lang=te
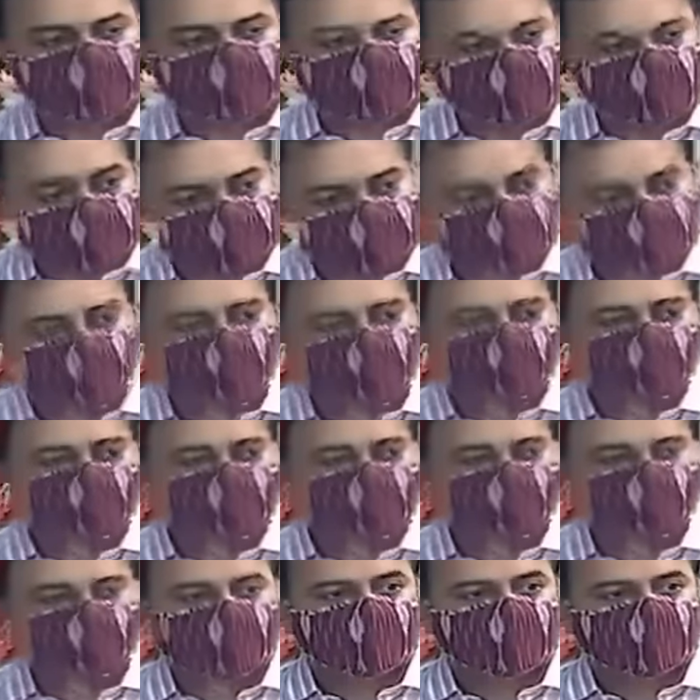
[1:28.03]
విచ్ హ్యావ్ టు బి
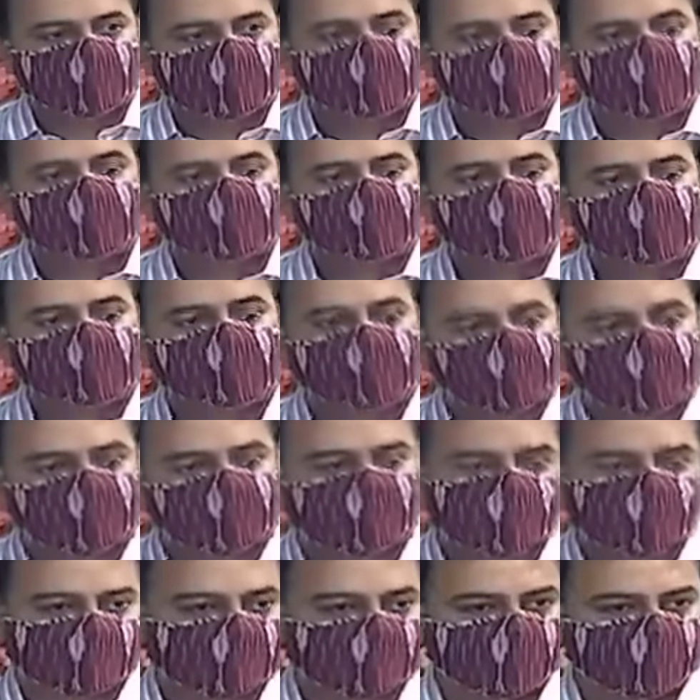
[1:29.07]
ఎమ్యులేటెడ్ బై ద రెస్ట్ ఆఫ్ ద
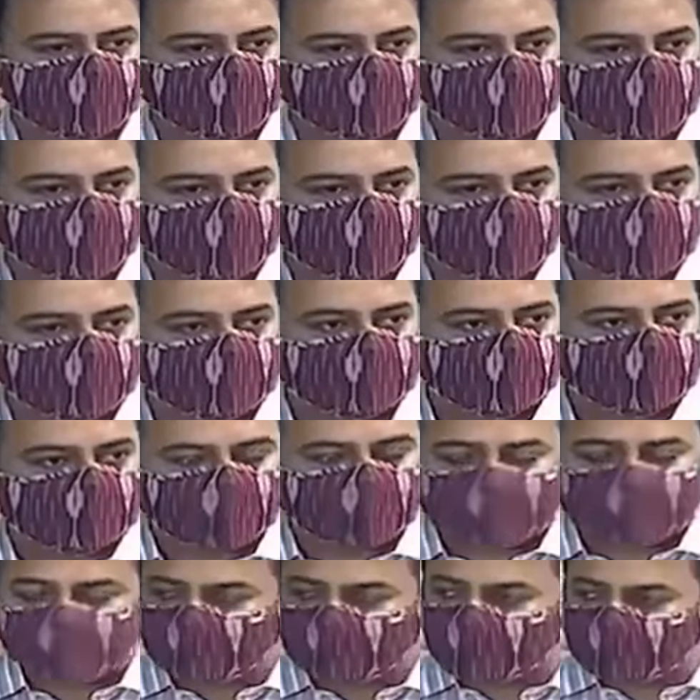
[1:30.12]
కంట్రీ
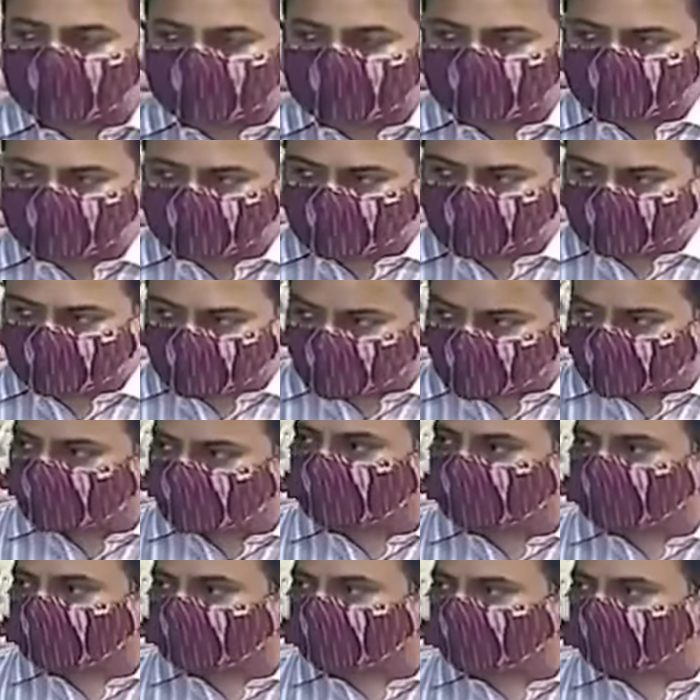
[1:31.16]
ప్లస్ తెలంగాణ తీసుకున్న ఎన్నో
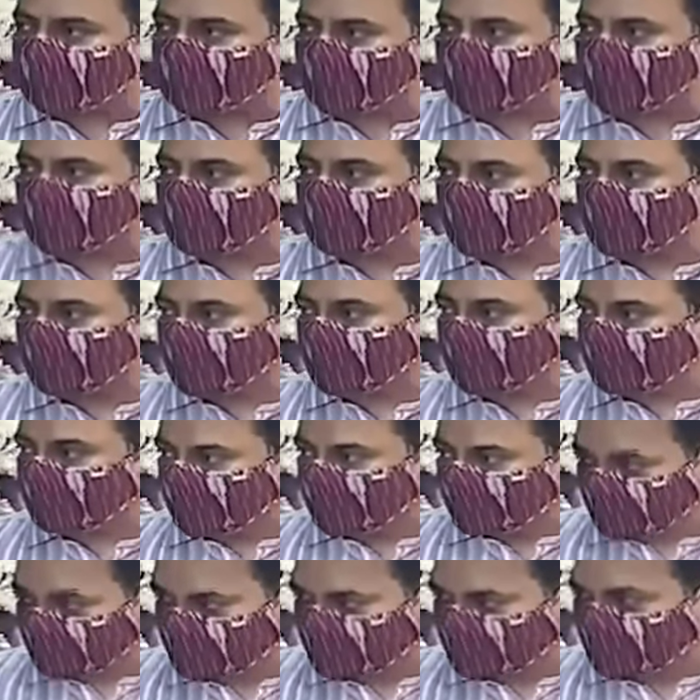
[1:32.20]
కార్యక్రమాలు
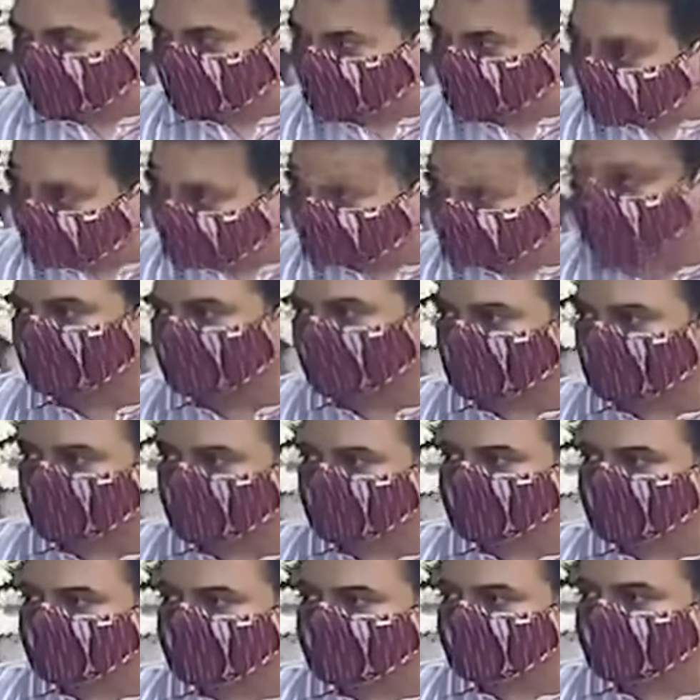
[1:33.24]
తీసుకొచ్చిన ఎన్నో చట్టాలు
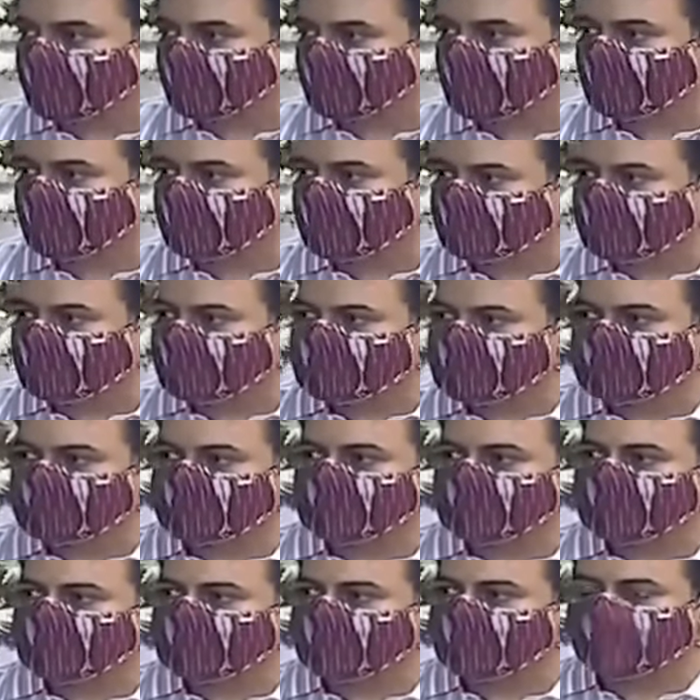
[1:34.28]
ఈ
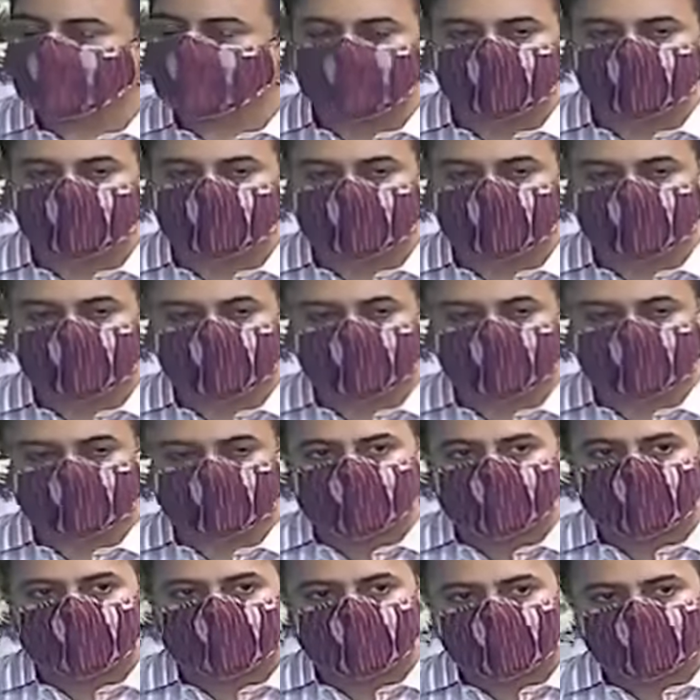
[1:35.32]
దేశానికే తప్పకుండా
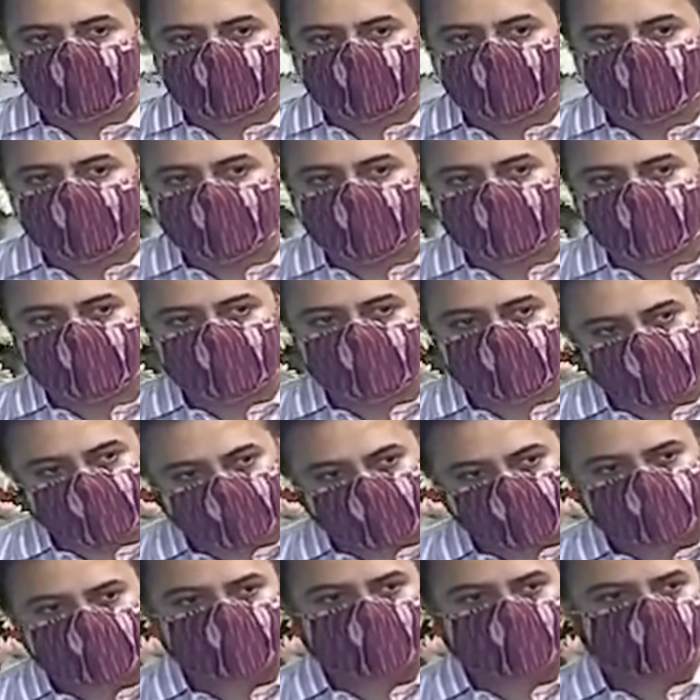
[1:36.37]
బెంచ్ మార్క్గా
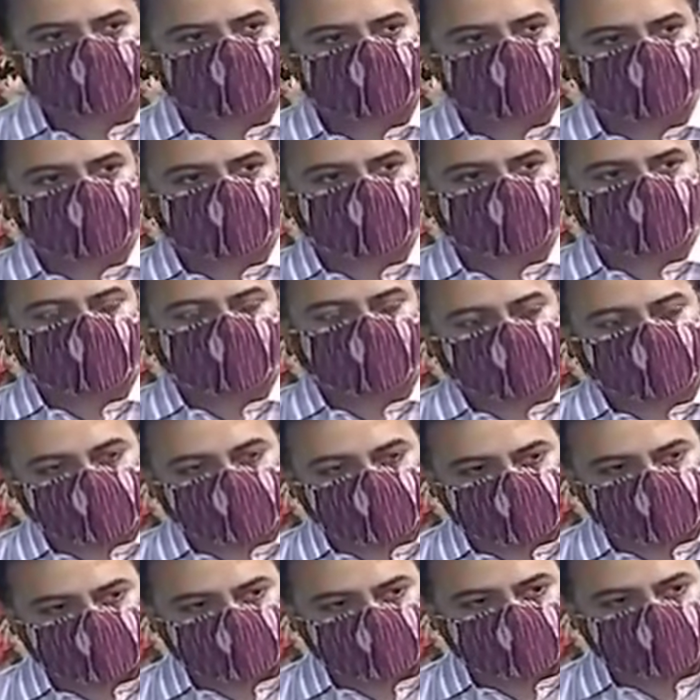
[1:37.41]
నిలబడతాయి
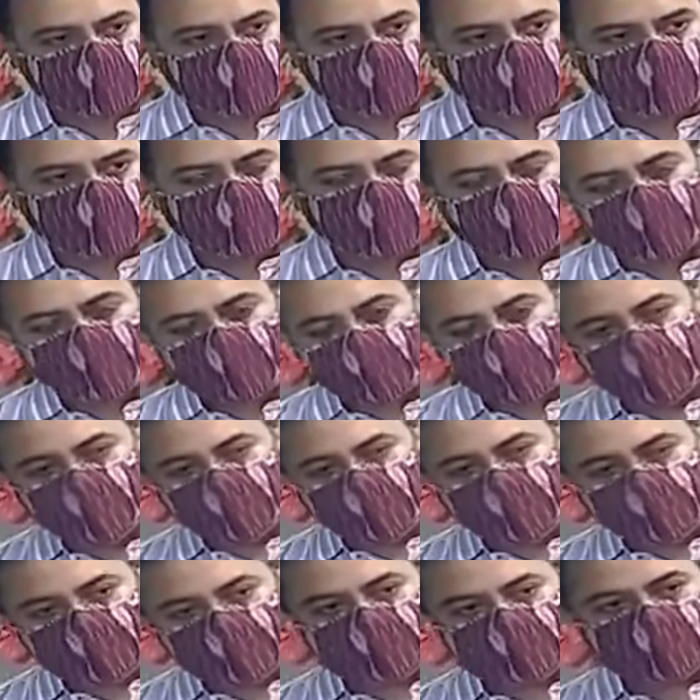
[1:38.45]
భవిష్యత్తులో
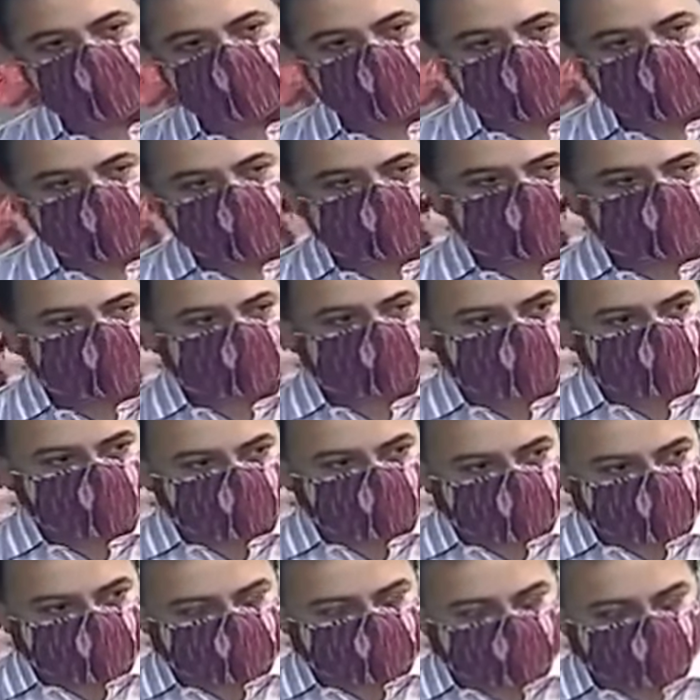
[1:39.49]
ప్రతి రాష్ట్రము
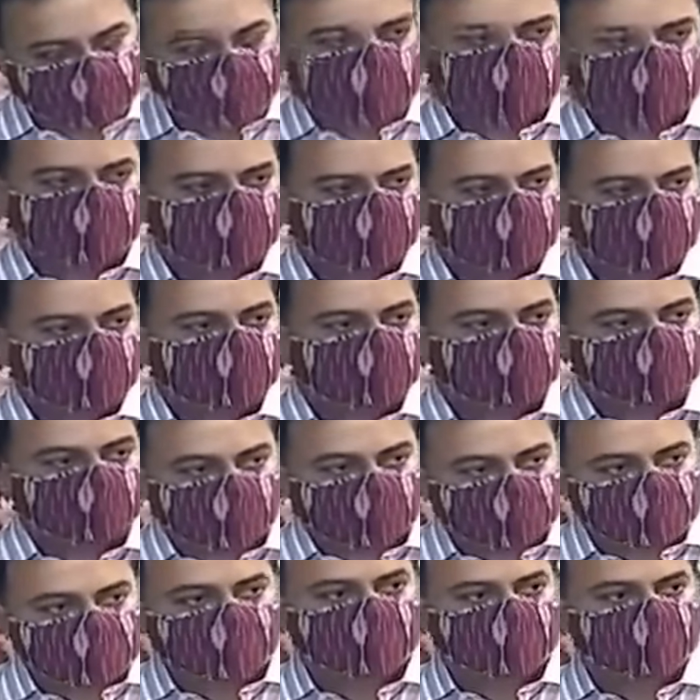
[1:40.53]
ప్రతి
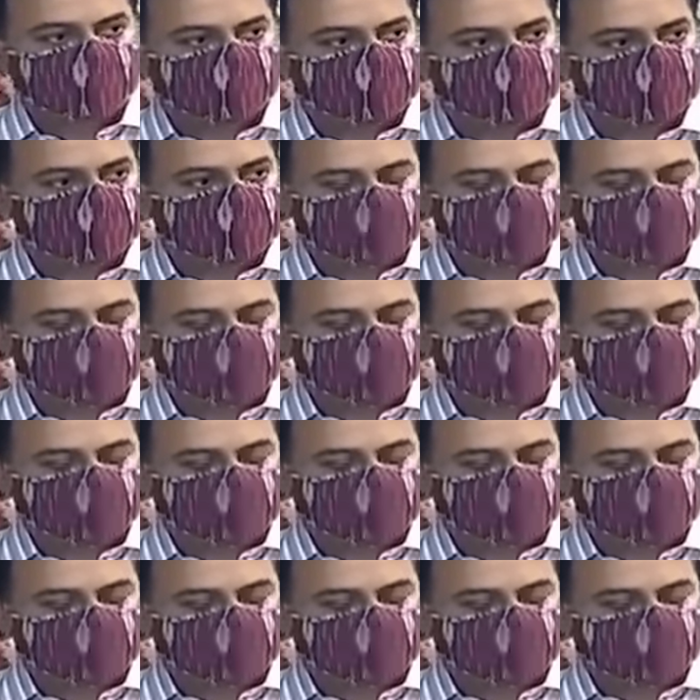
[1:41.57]
ప్రభుత్వము